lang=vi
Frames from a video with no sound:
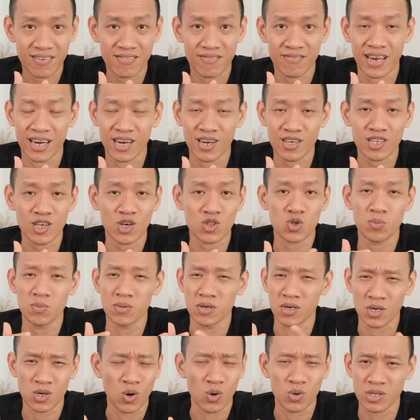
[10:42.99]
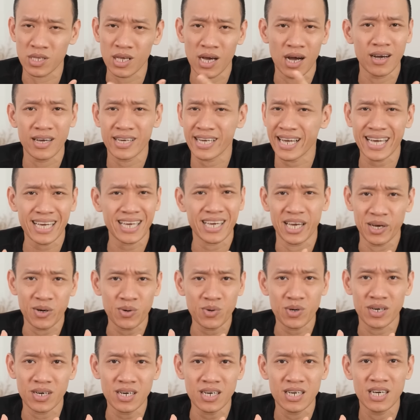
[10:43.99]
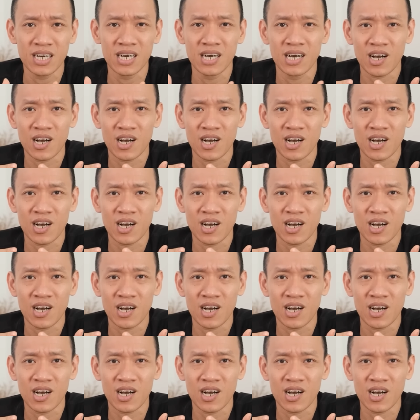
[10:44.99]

và nó cho tôi mượn đồ chơi các kiểu nữa.